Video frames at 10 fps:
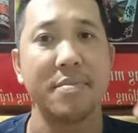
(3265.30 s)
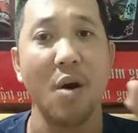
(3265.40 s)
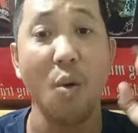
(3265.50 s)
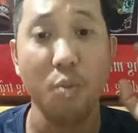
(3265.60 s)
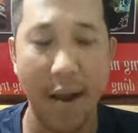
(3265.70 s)

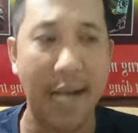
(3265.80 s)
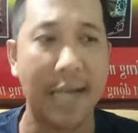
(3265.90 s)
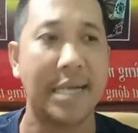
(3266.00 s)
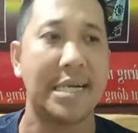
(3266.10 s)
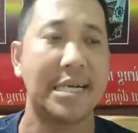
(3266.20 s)
hung hăng,
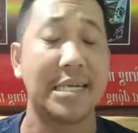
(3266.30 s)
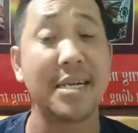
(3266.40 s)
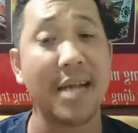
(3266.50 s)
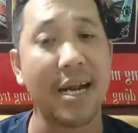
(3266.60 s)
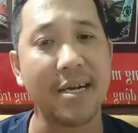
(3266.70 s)

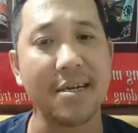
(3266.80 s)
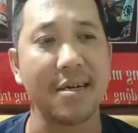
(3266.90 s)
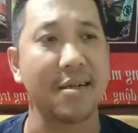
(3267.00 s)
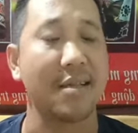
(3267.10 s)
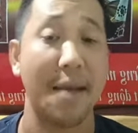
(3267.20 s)
nết đánh,
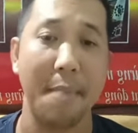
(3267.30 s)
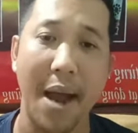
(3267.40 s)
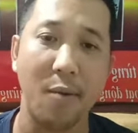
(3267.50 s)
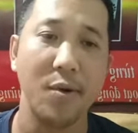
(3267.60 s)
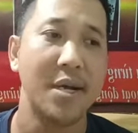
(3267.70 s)
tàn
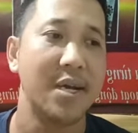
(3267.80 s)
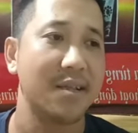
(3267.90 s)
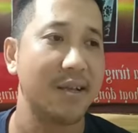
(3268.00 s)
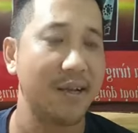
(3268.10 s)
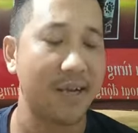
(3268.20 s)
bạo
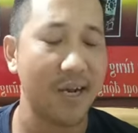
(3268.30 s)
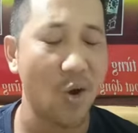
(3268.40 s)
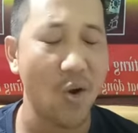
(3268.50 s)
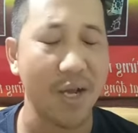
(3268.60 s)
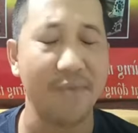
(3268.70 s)
thì cái
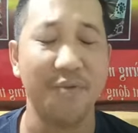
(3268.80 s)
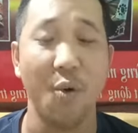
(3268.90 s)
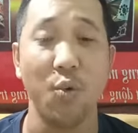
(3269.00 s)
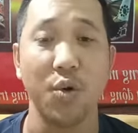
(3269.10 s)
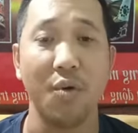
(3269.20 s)
đó là cái phụ
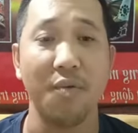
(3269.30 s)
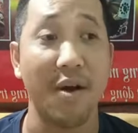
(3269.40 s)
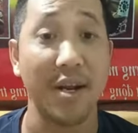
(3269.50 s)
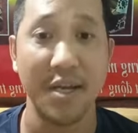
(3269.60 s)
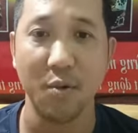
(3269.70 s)
thuộc vào
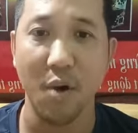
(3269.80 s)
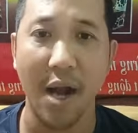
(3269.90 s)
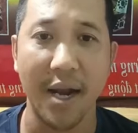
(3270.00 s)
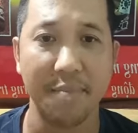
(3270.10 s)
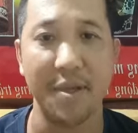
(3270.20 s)
cái điều
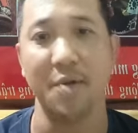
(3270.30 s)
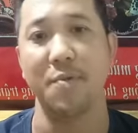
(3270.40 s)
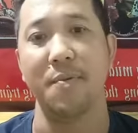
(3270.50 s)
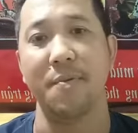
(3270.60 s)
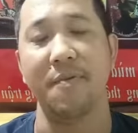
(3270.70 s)
anh em nhiều
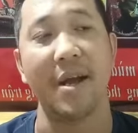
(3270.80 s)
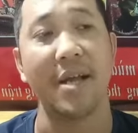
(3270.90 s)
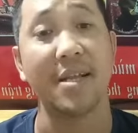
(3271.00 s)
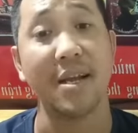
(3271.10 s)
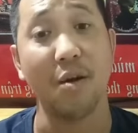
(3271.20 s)
về
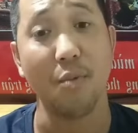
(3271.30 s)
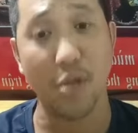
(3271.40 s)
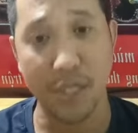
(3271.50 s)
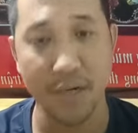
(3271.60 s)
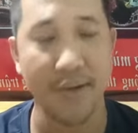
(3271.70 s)
cái chế độ mồi
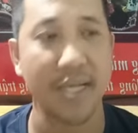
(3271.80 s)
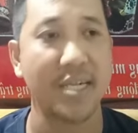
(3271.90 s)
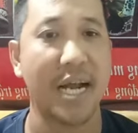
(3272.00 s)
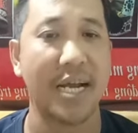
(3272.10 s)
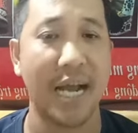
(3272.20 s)
tươi và như
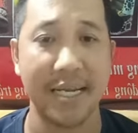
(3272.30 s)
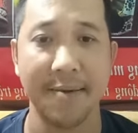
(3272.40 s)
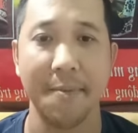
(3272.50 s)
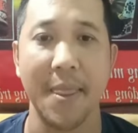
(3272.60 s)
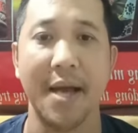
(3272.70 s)
trái cây
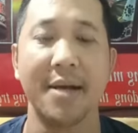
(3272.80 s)
nha.